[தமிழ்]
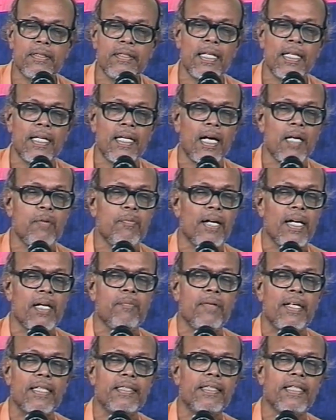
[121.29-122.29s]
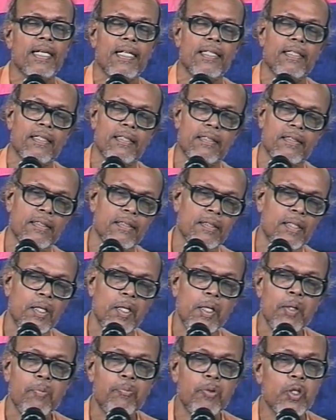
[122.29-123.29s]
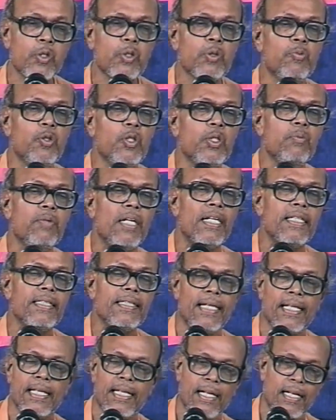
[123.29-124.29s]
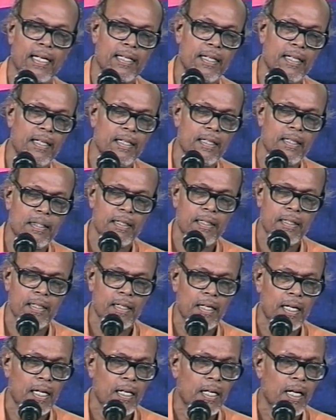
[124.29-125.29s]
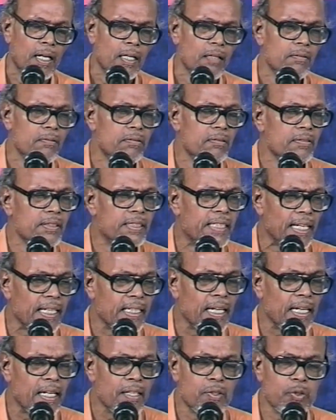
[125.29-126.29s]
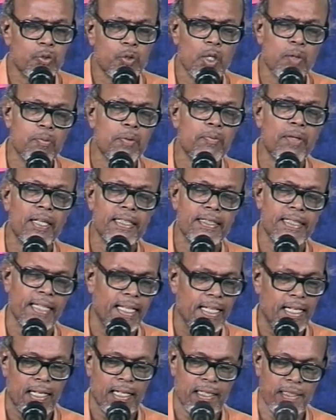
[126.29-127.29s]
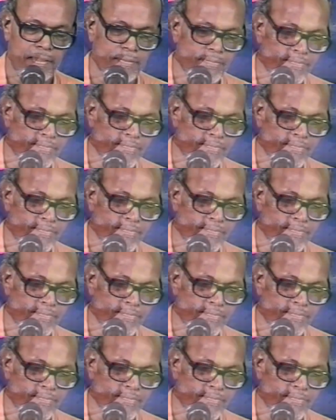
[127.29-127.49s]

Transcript: என்னென்னார் மன மகிழ்ச்சி அடைந்திருக்கு பேசும்போது மகிழ்ச்சி அடைகிறார்கள் சில கருத்து சொல்லும்போது மகிழ்ச்சி அடைகிறார்கள்